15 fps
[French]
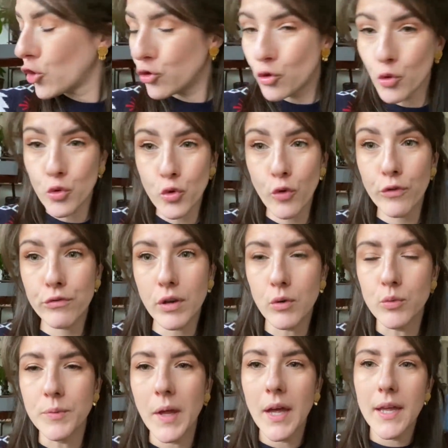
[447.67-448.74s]
Donc euh, voilà,
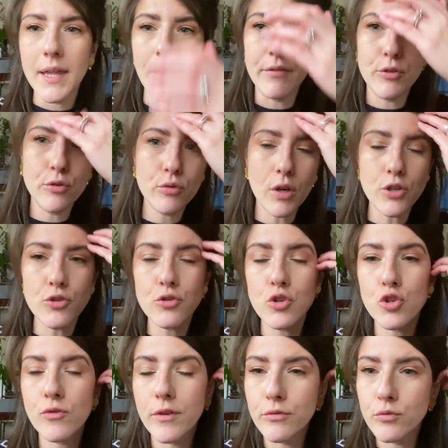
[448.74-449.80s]
il y avait deux trois choses
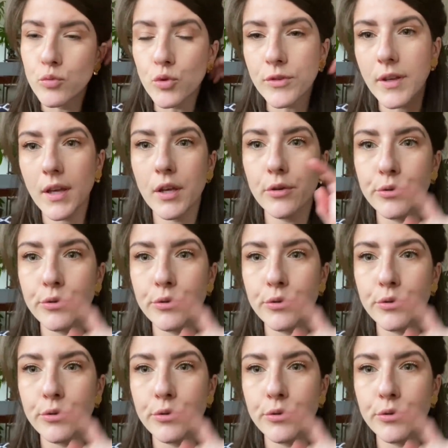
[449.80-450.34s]
que je voulais vous montrer